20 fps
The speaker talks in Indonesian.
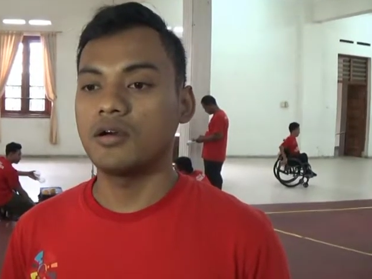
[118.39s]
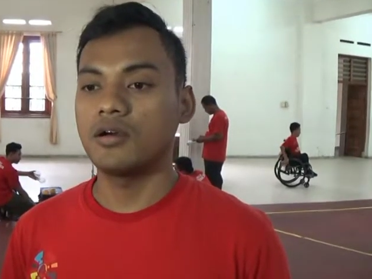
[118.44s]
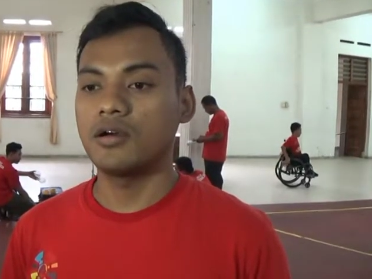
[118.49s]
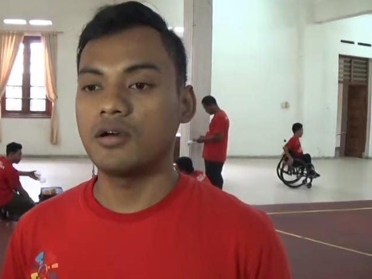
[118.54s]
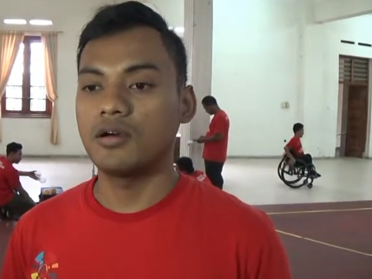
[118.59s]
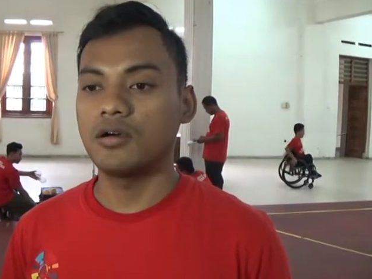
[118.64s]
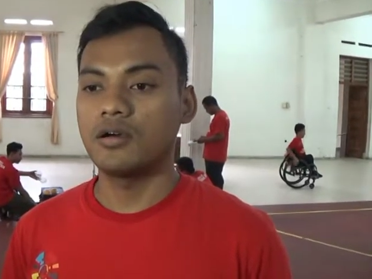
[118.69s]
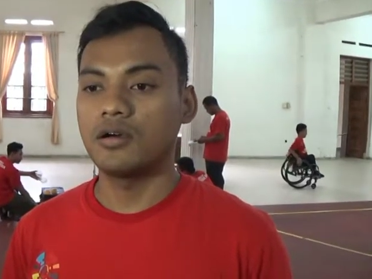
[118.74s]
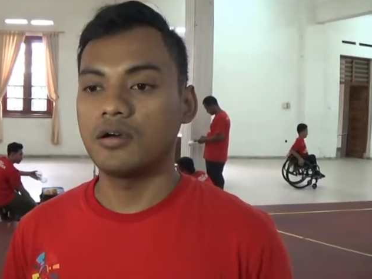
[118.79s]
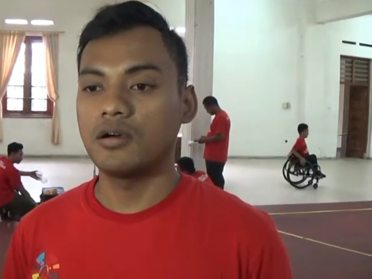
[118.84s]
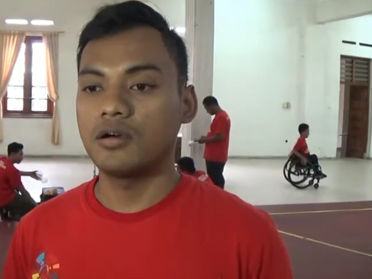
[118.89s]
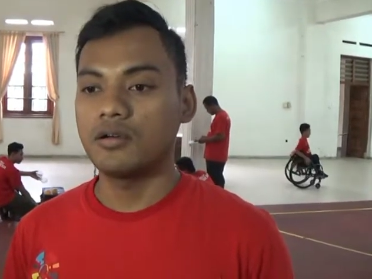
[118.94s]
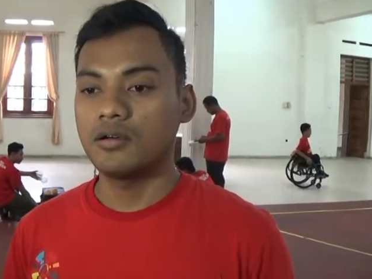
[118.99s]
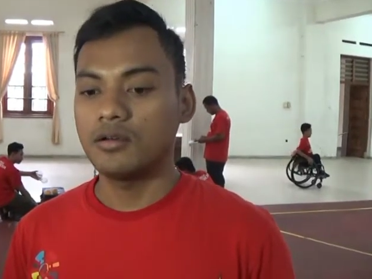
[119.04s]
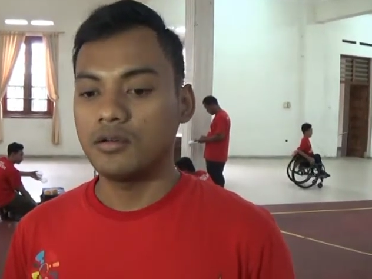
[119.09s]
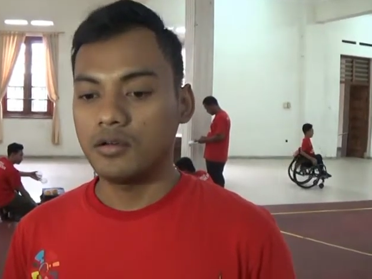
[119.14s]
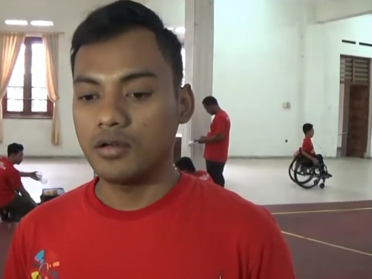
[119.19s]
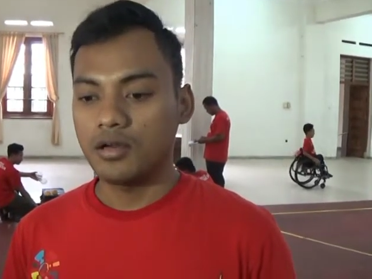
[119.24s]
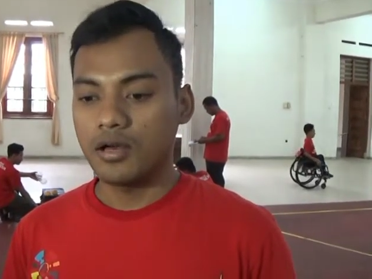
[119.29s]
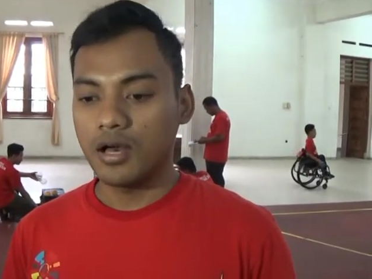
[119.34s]
Uh,
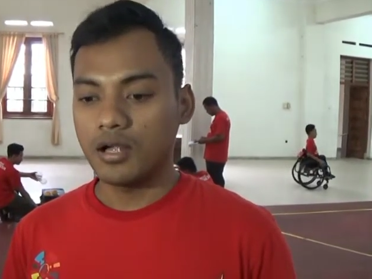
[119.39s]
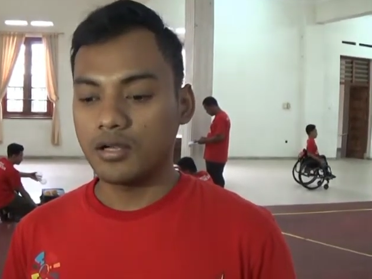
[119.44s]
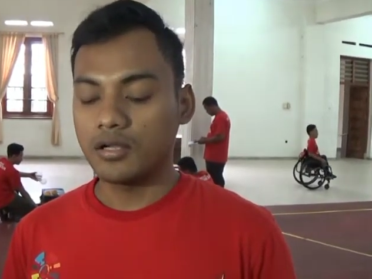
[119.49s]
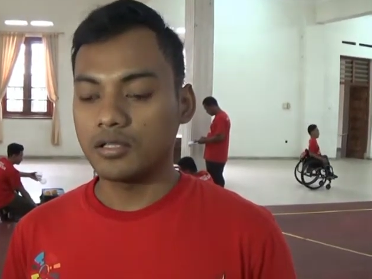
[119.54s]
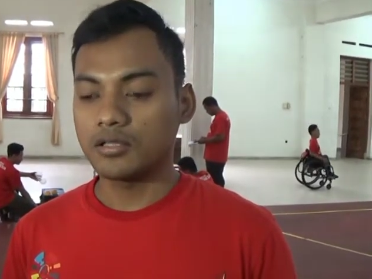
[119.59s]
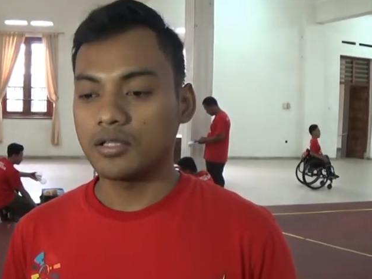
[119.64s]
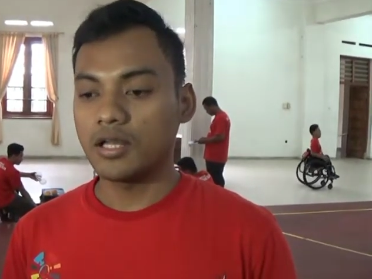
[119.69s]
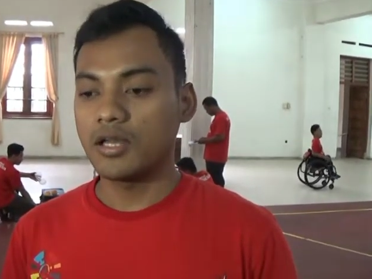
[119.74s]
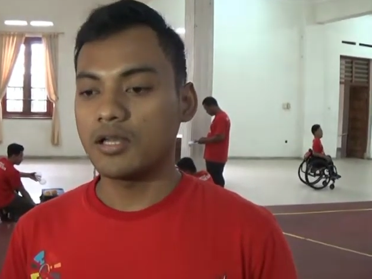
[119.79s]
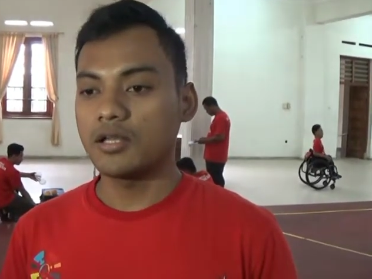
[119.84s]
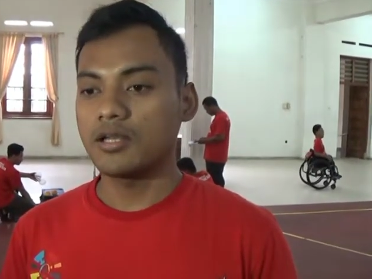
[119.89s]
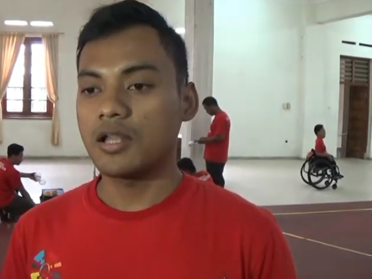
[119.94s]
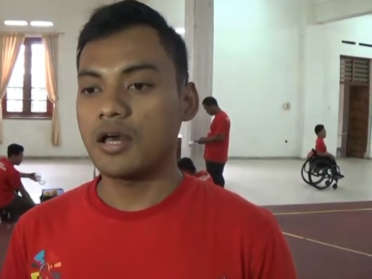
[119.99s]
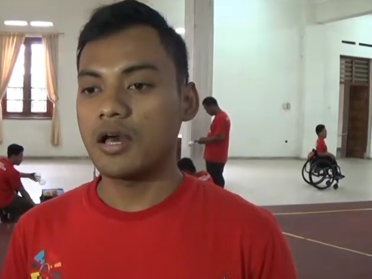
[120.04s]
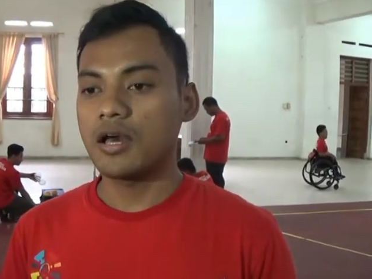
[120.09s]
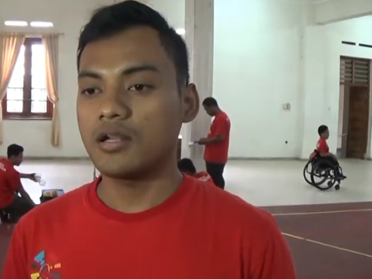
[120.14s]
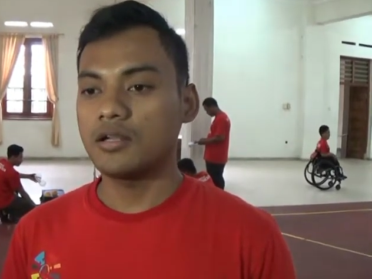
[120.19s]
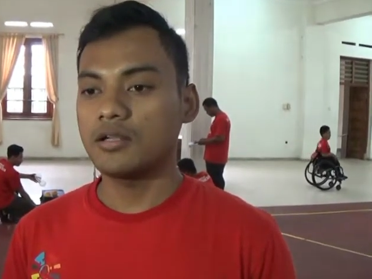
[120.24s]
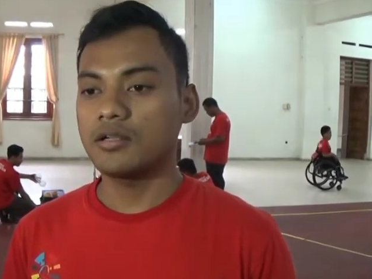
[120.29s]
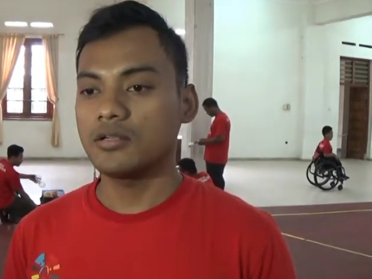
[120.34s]
ada
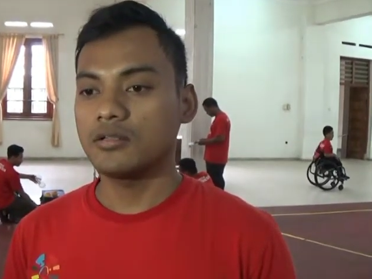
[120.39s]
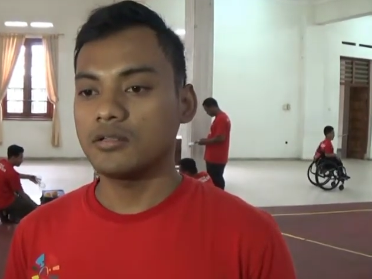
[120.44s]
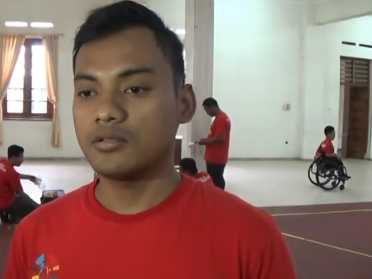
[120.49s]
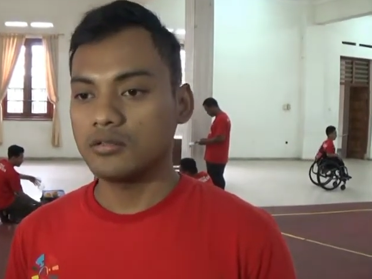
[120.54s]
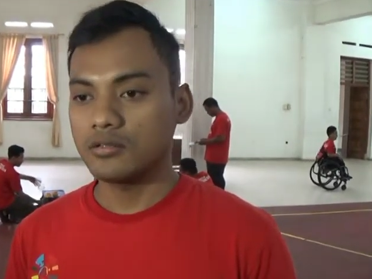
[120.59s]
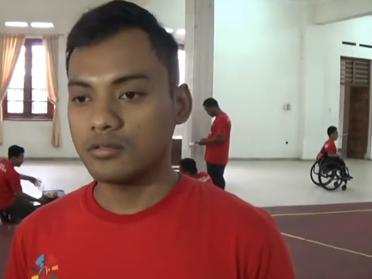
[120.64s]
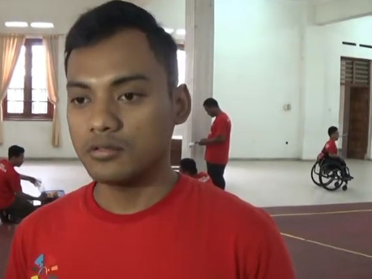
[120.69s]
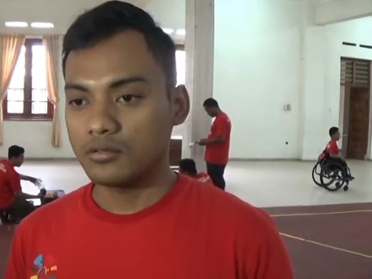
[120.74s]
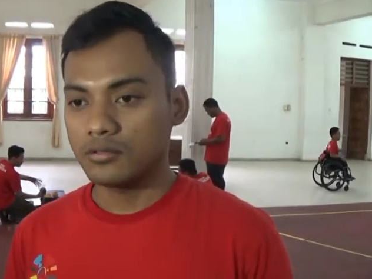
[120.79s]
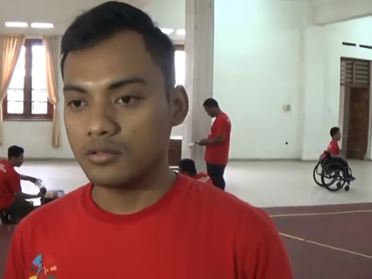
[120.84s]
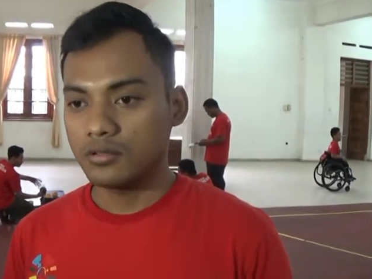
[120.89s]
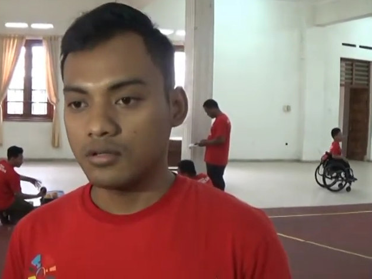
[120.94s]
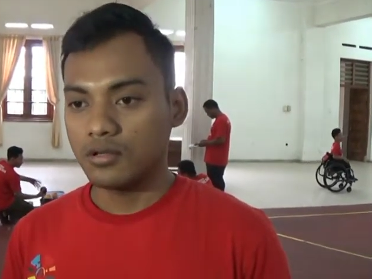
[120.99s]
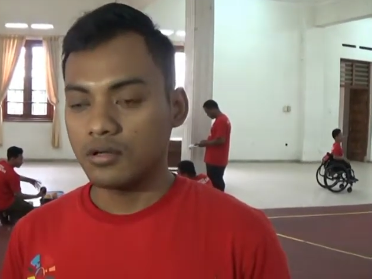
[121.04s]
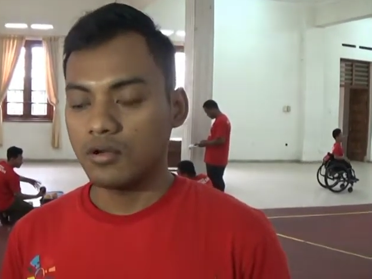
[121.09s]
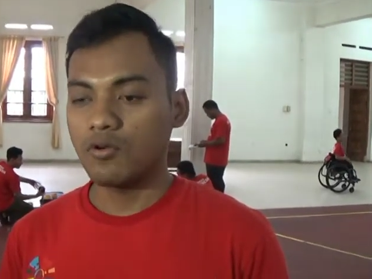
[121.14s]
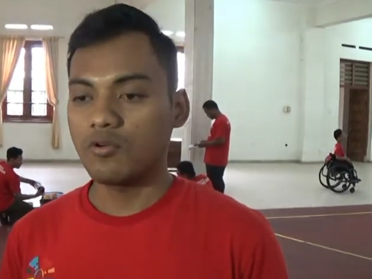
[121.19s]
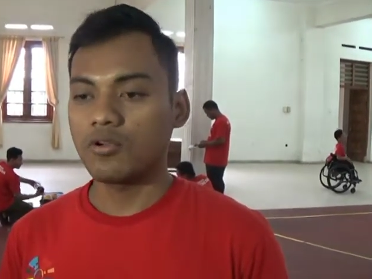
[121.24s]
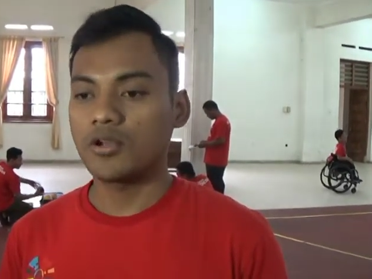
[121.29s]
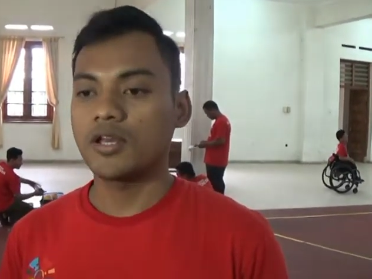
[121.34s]
Thailand,
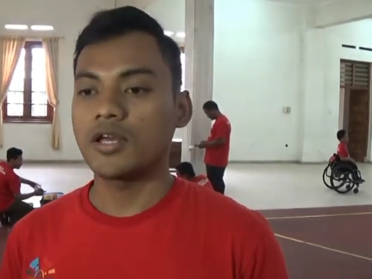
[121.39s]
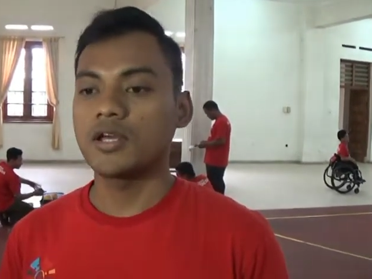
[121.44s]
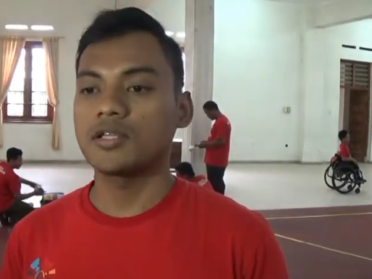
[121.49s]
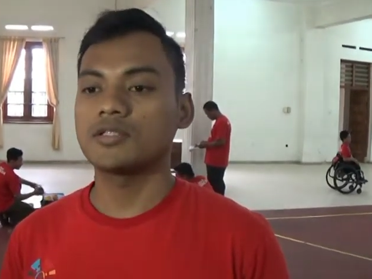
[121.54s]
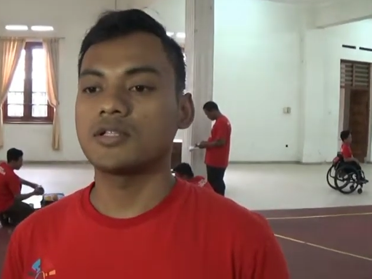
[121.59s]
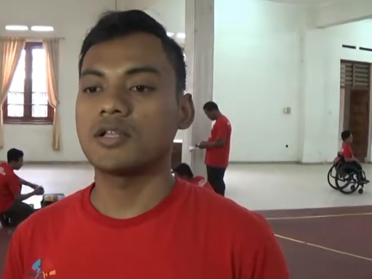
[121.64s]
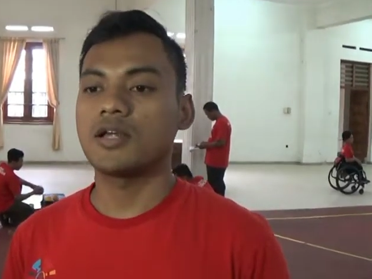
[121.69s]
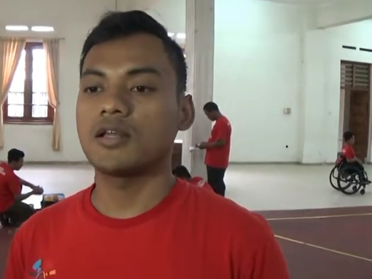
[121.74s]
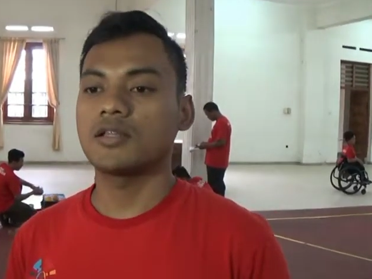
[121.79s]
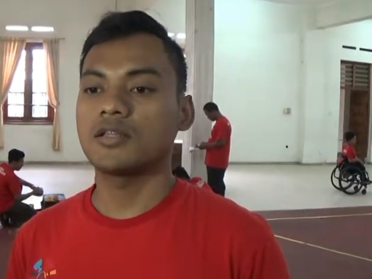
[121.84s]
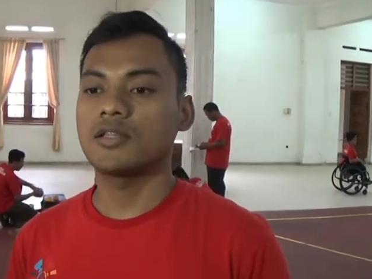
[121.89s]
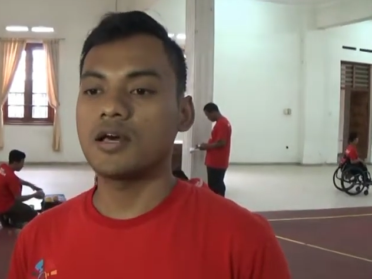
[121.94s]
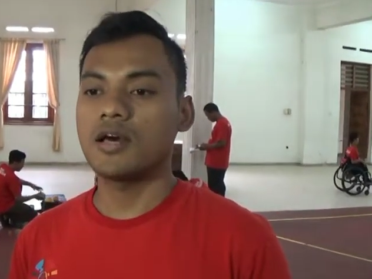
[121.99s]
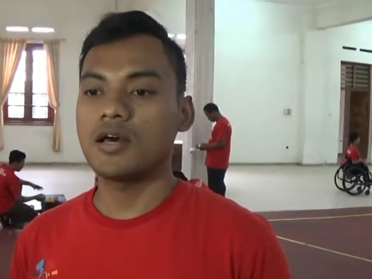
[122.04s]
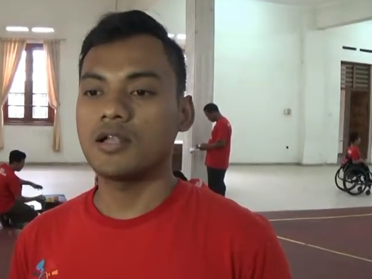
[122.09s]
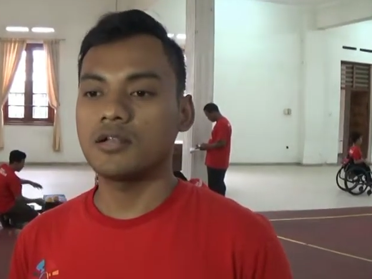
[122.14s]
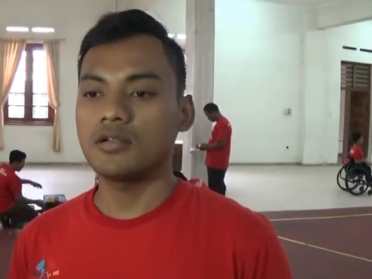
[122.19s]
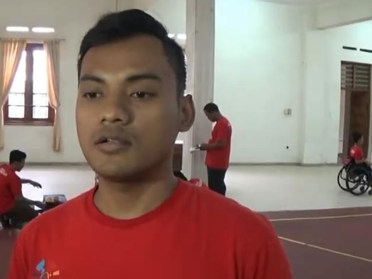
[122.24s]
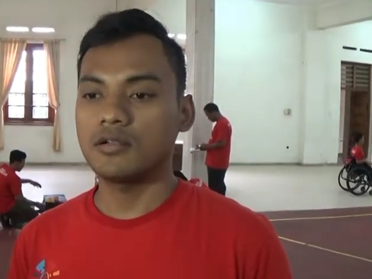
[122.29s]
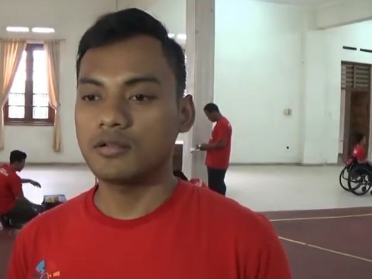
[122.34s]
Korea Selatan,